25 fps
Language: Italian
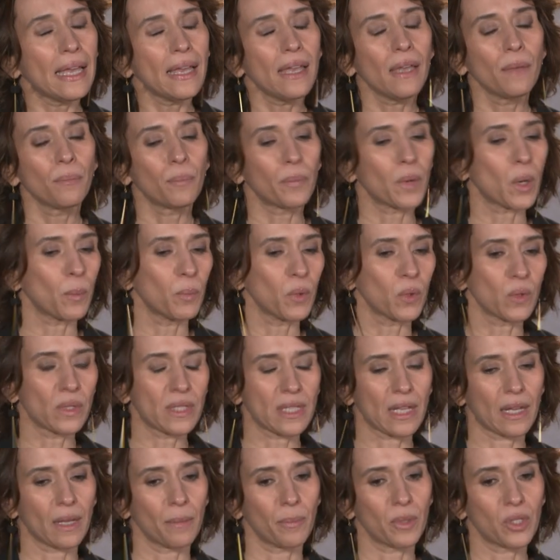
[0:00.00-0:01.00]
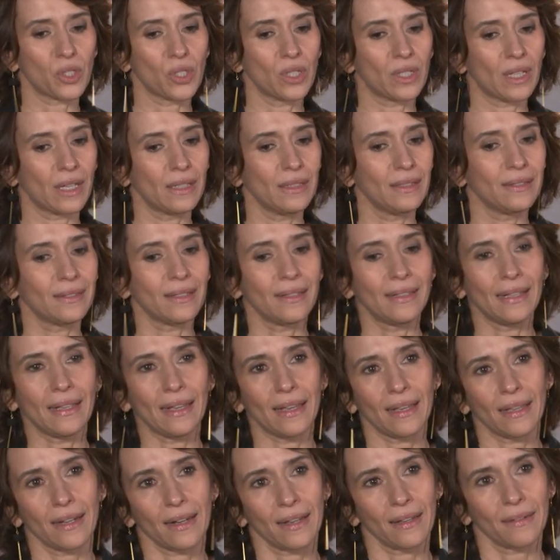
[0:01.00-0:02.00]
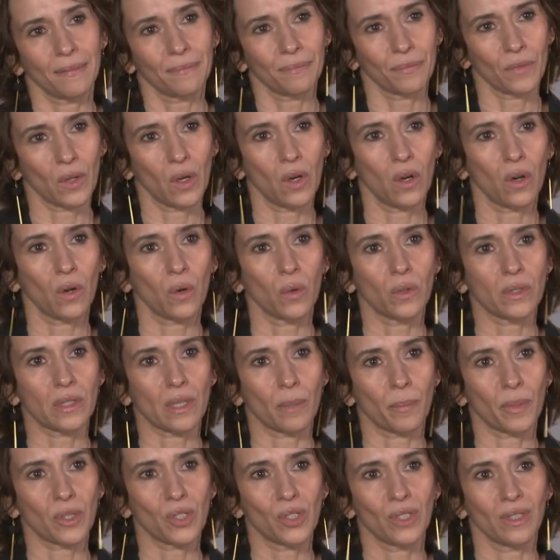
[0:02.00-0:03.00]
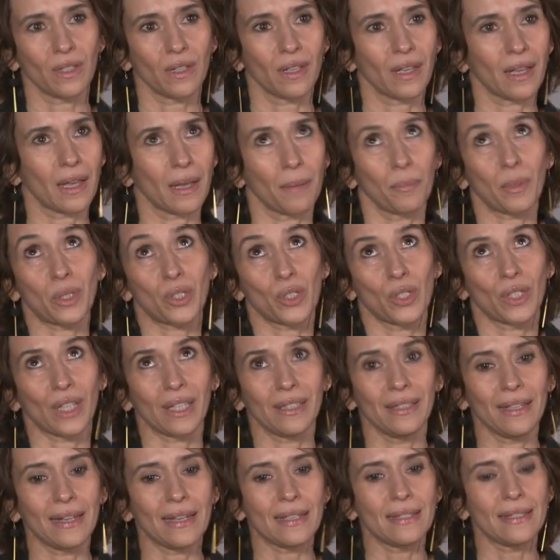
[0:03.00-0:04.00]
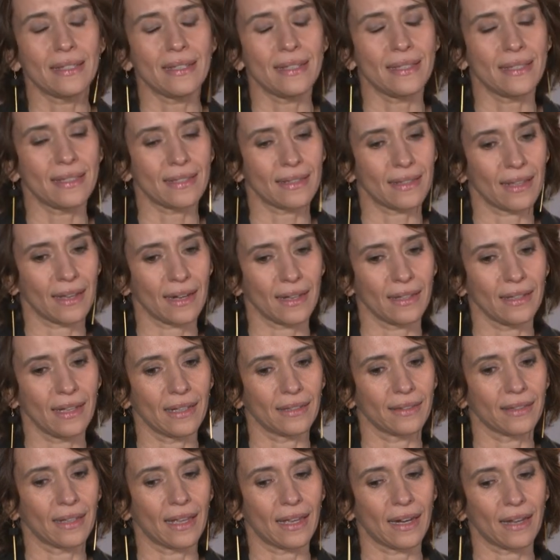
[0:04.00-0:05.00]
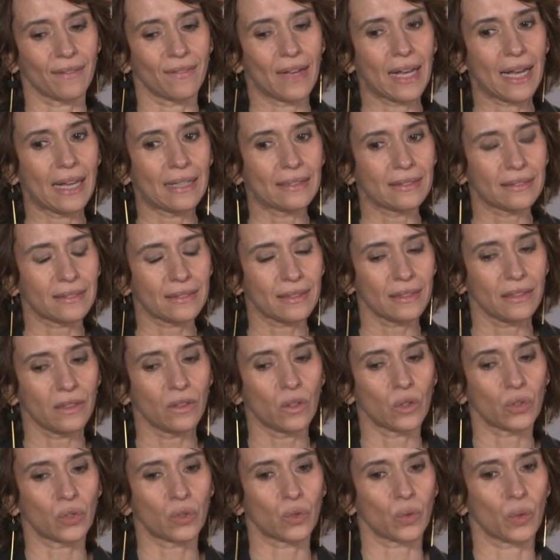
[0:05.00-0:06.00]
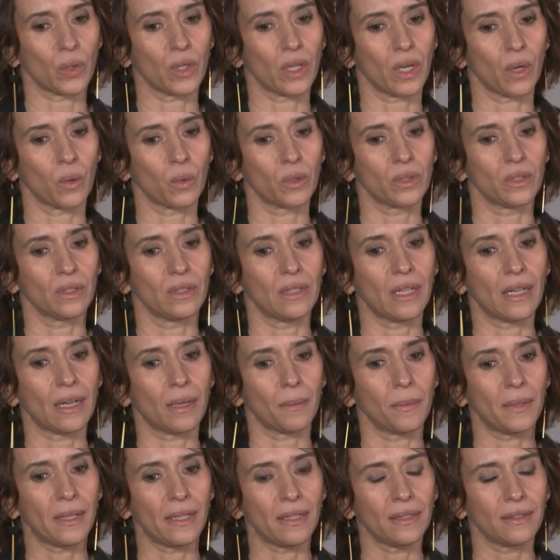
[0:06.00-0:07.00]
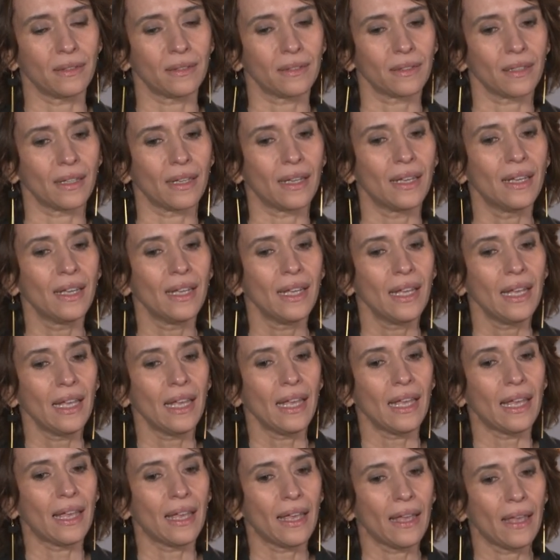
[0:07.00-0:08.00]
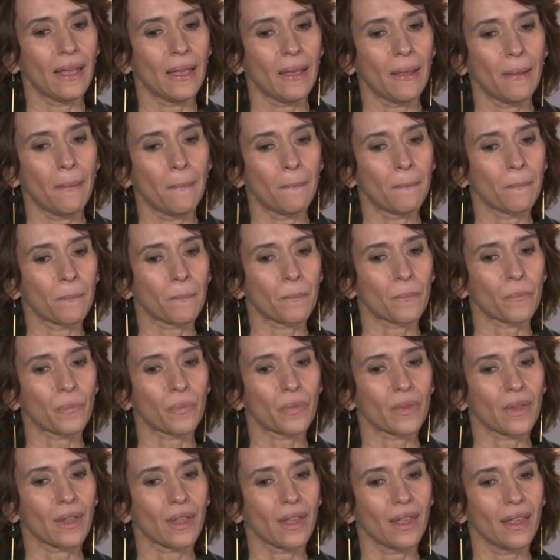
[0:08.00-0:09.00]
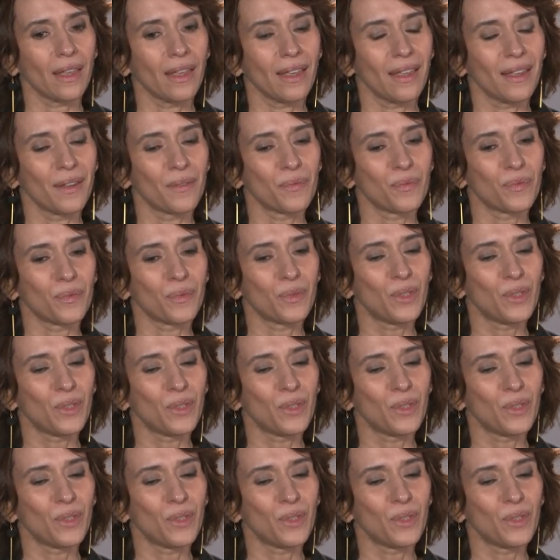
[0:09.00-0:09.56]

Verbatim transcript: te? È Serena? proprio questa capacità di tenere, no? questa mm. capacità di resistere, di andare avanti, di costruire quotidianamente. E, ehm, e